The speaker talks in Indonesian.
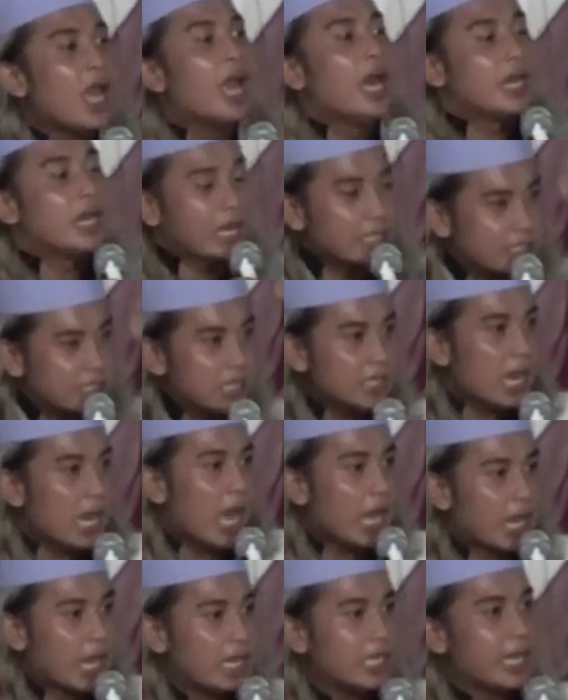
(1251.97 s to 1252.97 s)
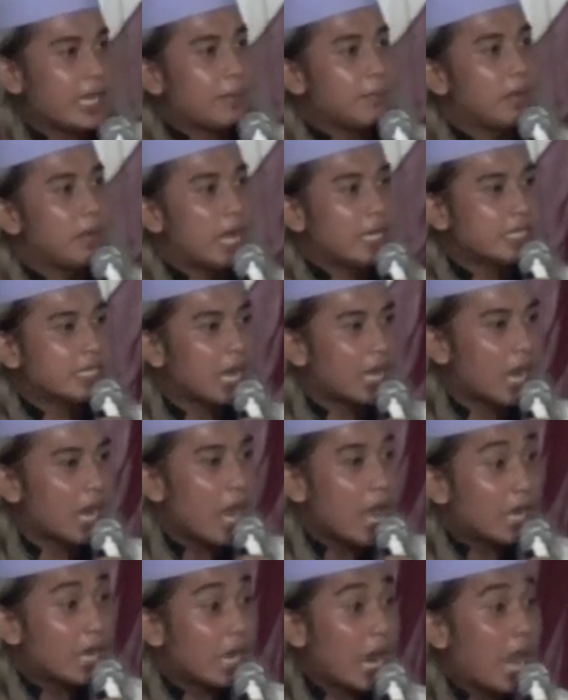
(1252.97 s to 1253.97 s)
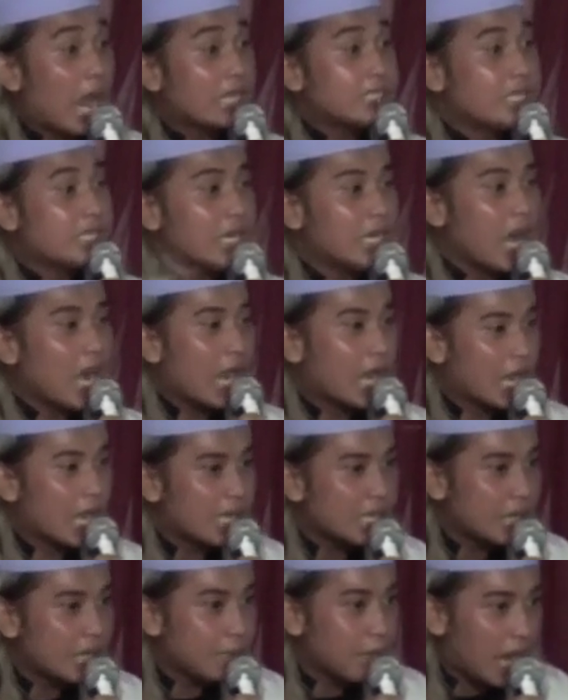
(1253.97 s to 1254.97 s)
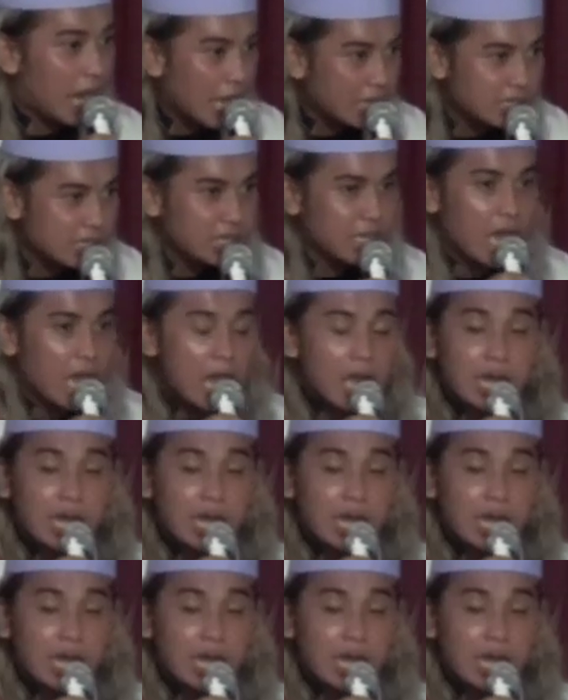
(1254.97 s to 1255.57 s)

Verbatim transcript: rajinlah kalian belajar, rajinlah kalian mengaji,